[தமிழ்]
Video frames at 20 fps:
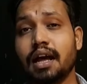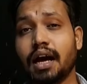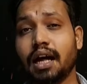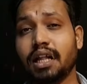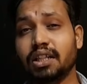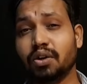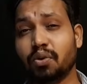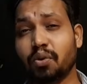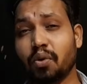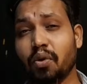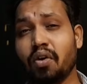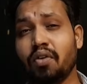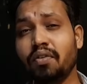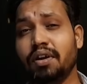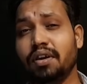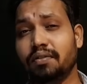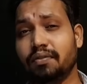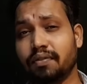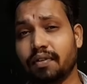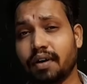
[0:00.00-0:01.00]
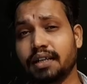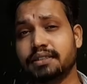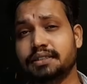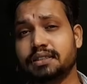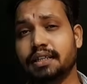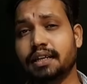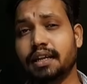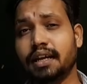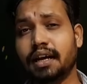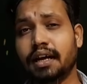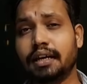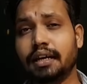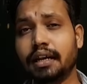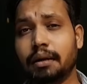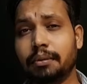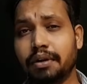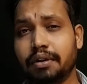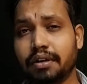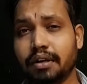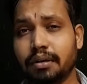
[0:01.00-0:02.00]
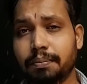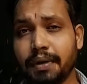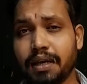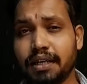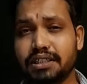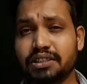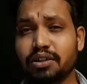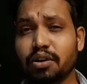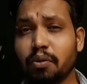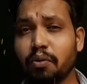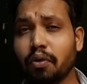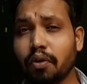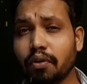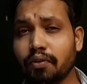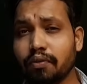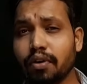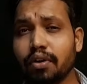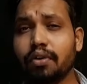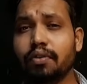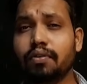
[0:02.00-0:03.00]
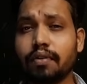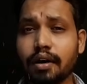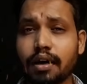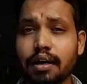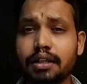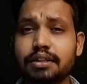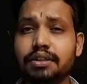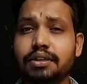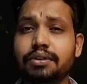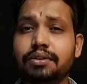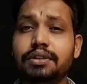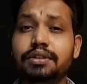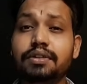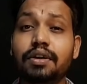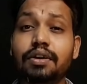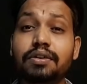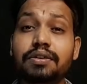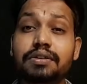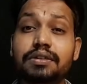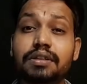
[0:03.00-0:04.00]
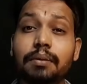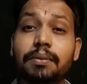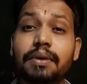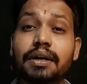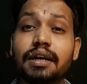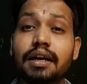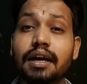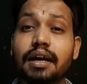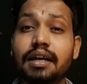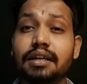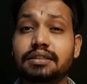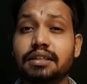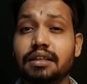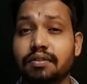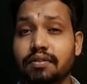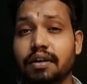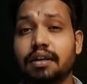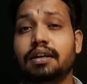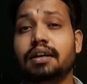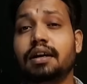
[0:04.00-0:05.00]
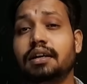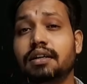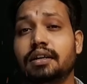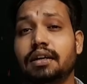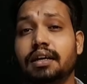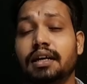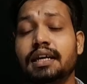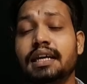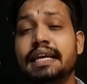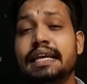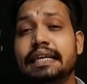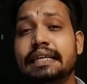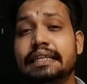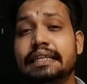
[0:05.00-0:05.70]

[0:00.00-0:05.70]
அந்த கோவில் வாசல்ல அண்ணாமலர்கள் பேசின ஒவ்வொரு வார்த்தையும் இது வரைக்கும் தமிழக அரசியல் வரலாற்றுல